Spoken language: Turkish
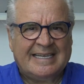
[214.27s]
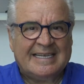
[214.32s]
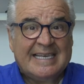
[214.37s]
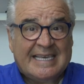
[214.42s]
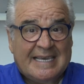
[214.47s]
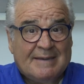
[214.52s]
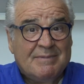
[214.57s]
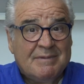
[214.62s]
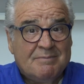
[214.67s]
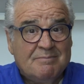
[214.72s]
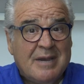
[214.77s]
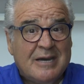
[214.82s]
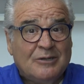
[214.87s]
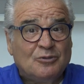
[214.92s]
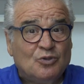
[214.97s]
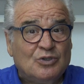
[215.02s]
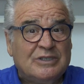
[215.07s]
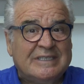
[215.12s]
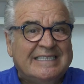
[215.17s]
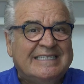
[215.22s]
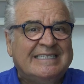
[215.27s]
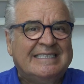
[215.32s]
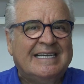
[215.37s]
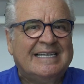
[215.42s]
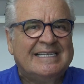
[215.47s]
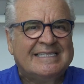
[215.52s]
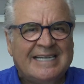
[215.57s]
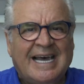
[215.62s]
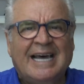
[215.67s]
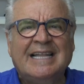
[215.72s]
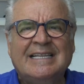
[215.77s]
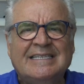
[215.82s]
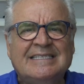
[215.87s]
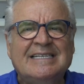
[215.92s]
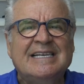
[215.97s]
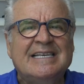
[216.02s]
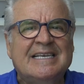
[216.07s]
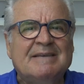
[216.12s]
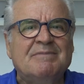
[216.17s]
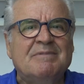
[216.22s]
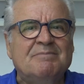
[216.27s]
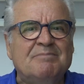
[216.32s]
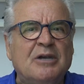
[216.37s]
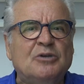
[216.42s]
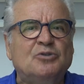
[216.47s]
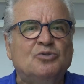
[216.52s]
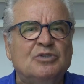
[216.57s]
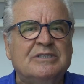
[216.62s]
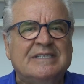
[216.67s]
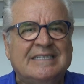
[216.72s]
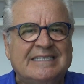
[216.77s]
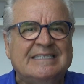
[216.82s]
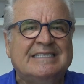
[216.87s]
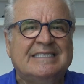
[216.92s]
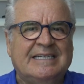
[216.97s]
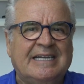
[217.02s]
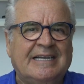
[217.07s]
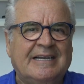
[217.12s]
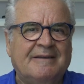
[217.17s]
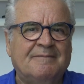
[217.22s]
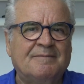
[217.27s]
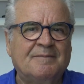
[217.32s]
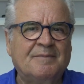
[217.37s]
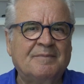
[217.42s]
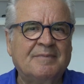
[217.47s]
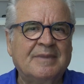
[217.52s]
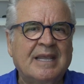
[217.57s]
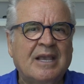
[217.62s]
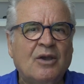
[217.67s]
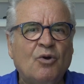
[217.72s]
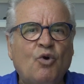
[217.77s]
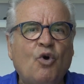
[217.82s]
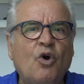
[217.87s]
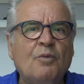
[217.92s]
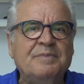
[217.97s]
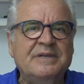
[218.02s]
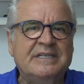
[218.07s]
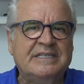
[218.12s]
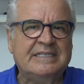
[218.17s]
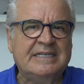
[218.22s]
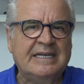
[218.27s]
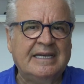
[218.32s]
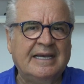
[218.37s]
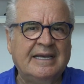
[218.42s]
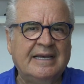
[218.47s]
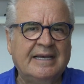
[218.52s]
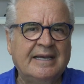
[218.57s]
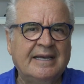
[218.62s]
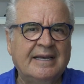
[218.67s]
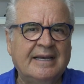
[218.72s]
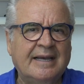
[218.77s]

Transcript: 2500 kişiye sadece 2500 kişiye Kobici'ye